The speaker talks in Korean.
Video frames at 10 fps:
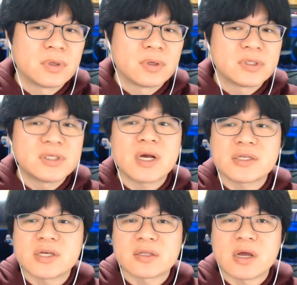
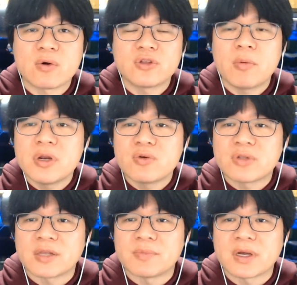시상식했다고 떠벌리고
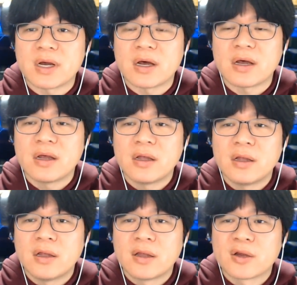다닙니까?
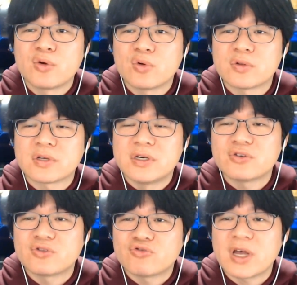그리고 그
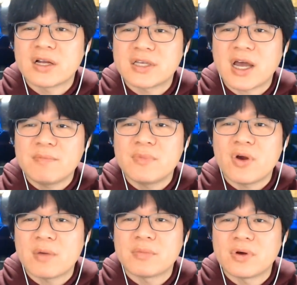수상자 한
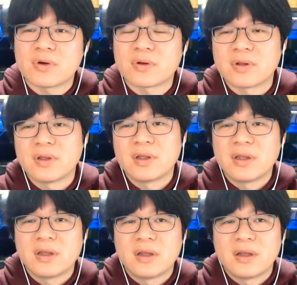명 한명 한명
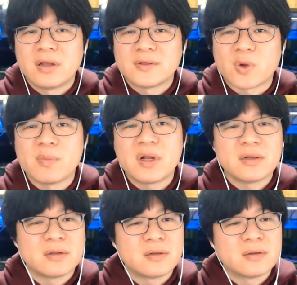
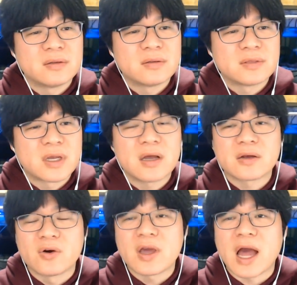정말 제가
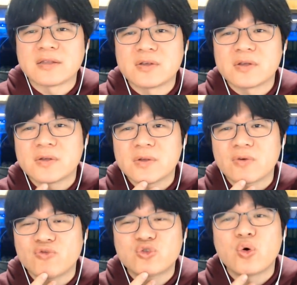거기에 앉아 있어서
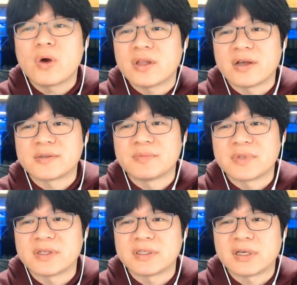구토가
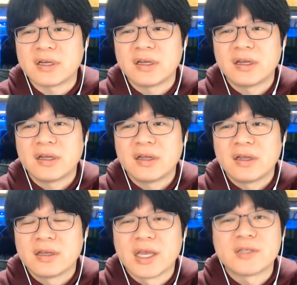나왔습니다, 진짜.
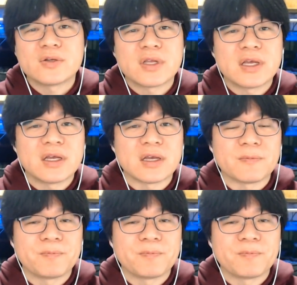예전에